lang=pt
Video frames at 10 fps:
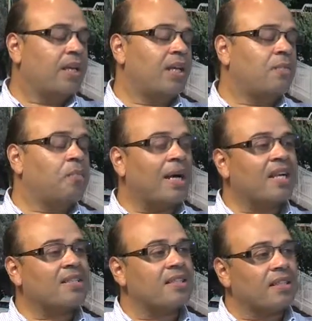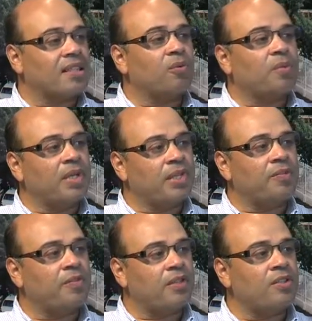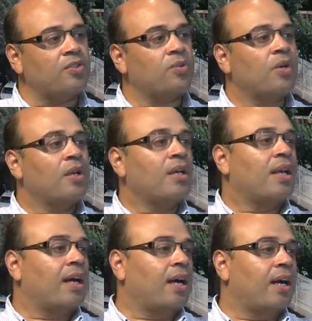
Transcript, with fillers: ele passa a ter um benefício ah,